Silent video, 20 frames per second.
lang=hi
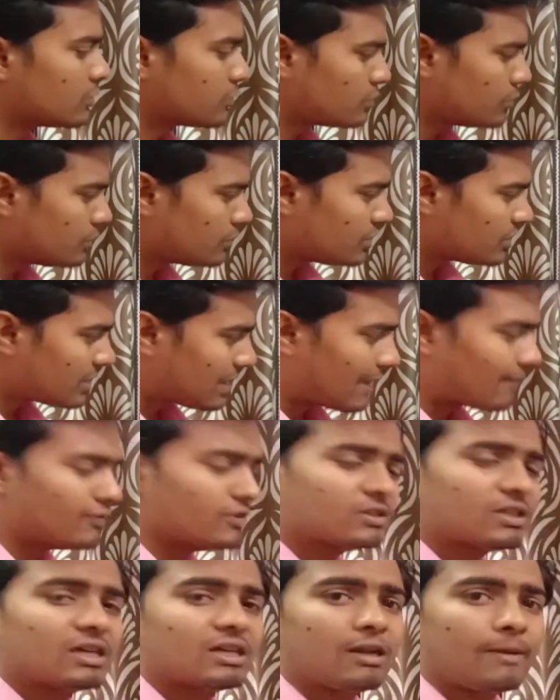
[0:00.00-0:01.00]
तो
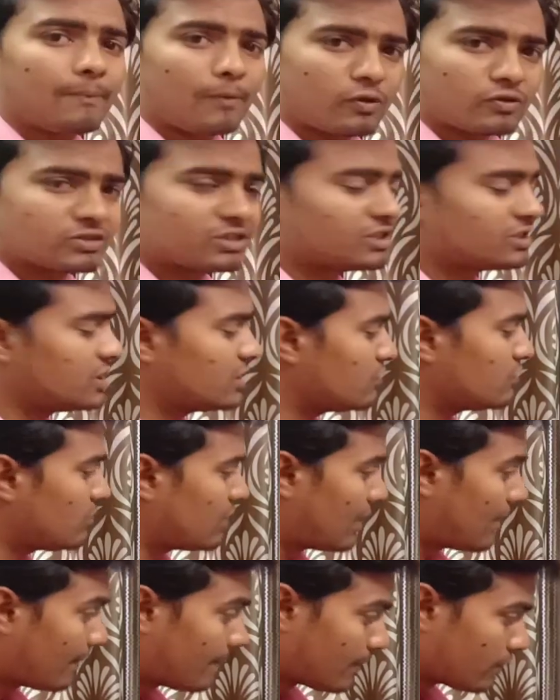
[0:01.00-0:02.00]
काफ़ी सारी प्रोसेसिंग
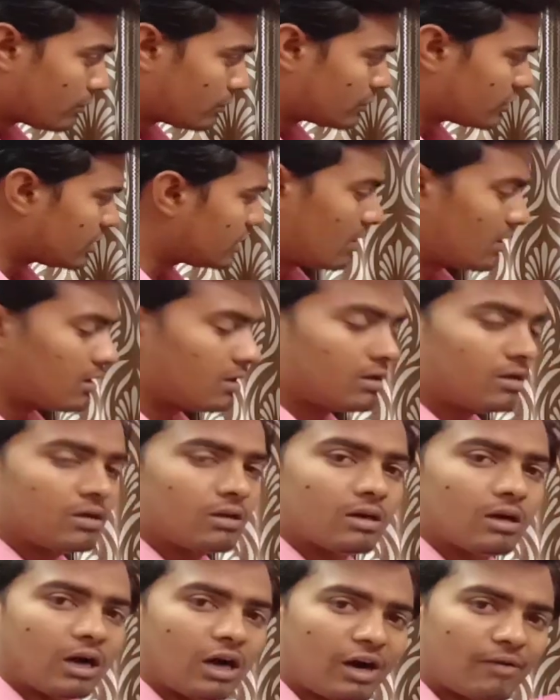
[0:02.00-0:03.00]
वहां पर होती है
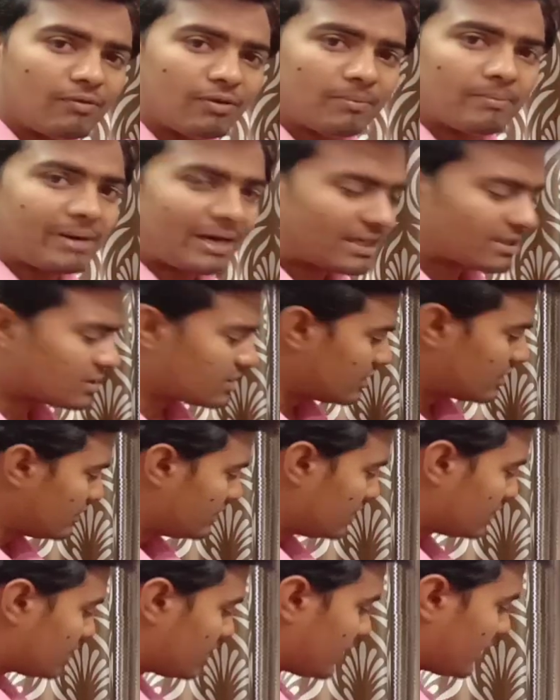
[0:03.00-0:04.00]
अब हम बात कर
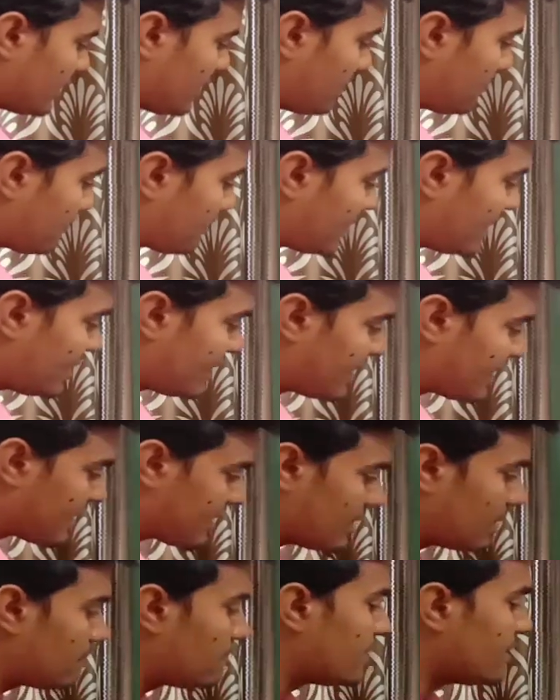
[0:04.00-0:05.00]
लेते हैं प्री
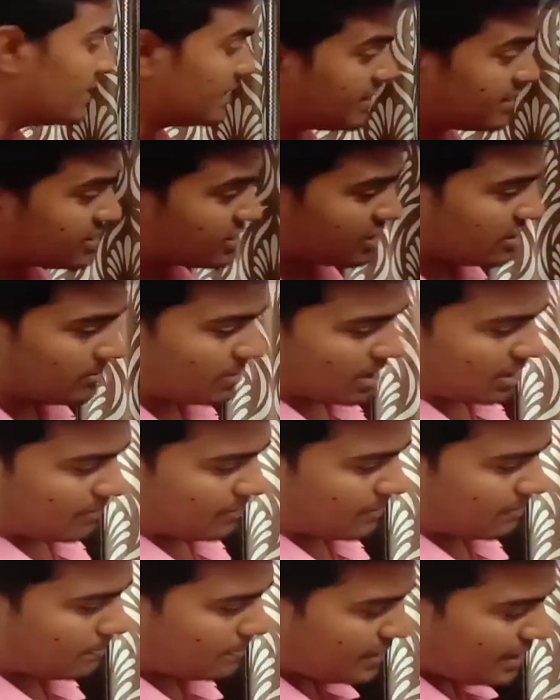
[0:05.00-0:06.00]
नेटल पीरियड्स के बारे
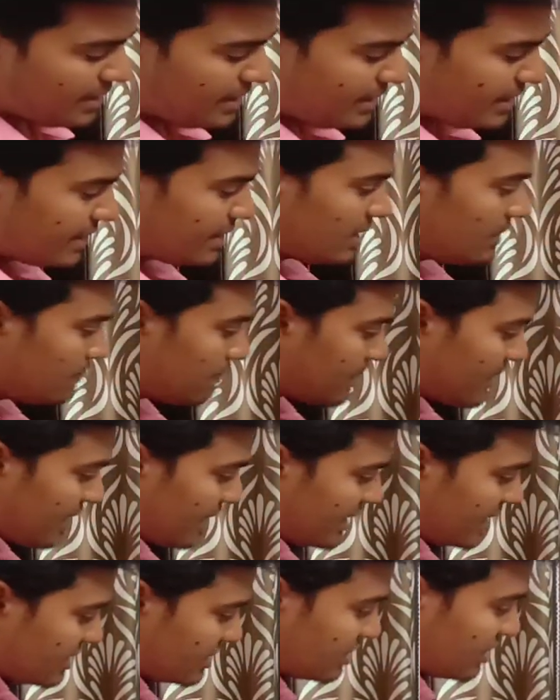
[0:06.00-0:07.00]
में प्री नेटल
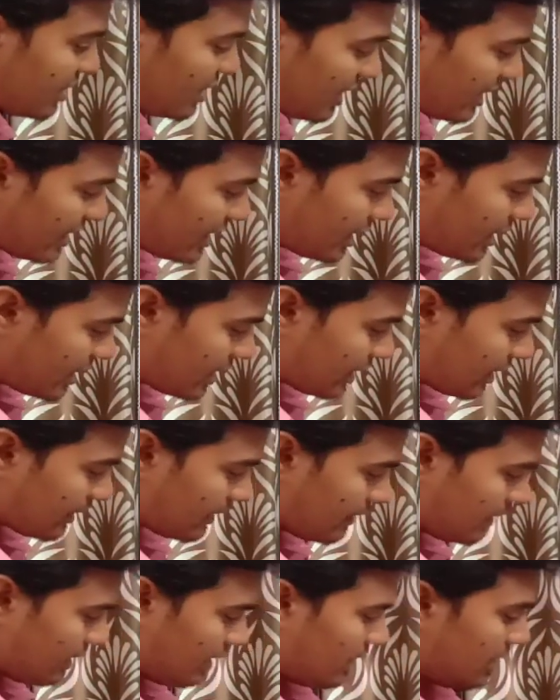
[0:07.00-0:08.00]
पीरियड से यानी
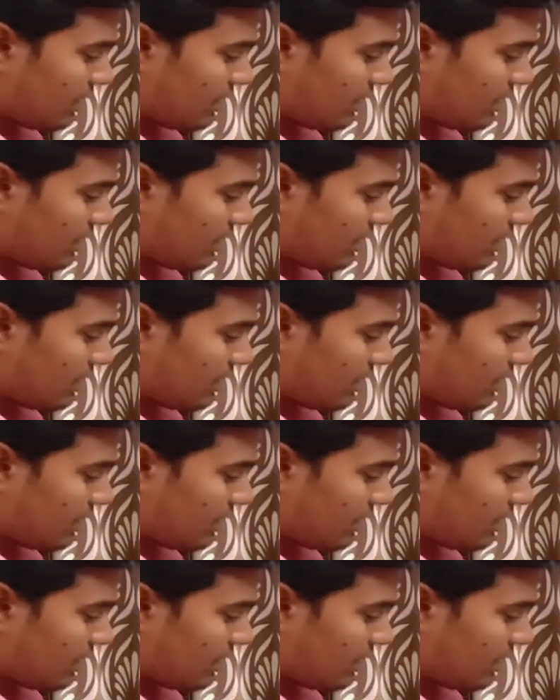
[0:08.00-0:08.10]
कि